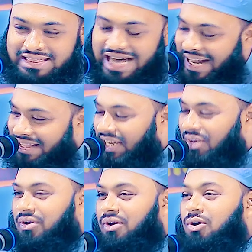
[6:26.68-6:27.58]

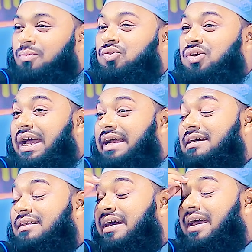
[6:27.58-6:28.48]
তাড়াতাড়ি করে ঘুম থেকে
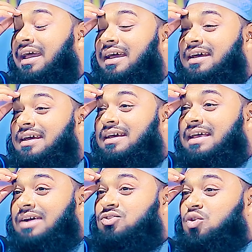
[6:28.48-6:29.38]
এইটা দেখে
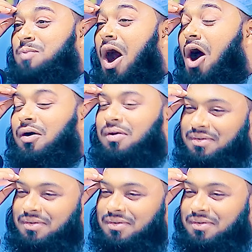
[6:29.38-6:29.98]
এক যুবক